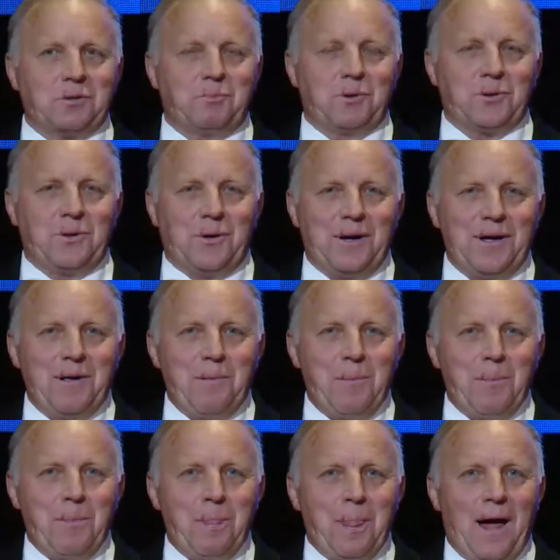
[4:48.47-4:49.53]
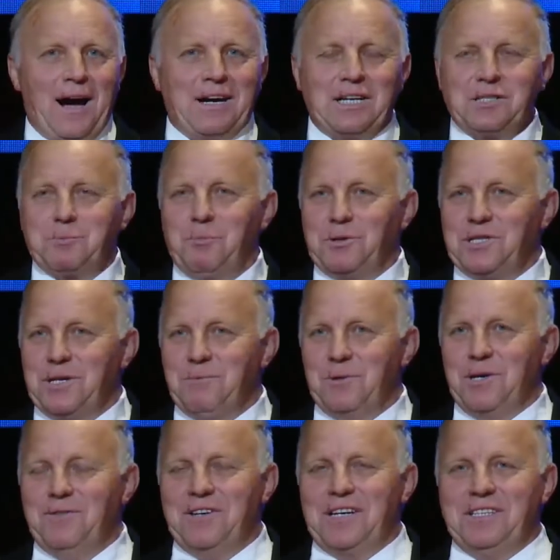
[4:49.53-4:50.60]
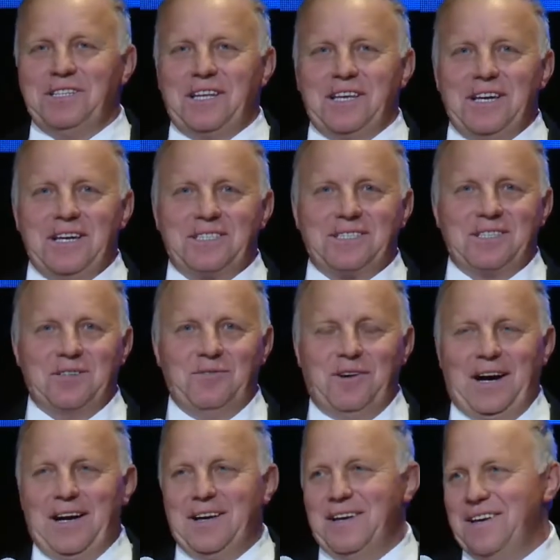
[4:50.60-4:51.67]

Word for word: Господу, а Господь ему говорит такие слова.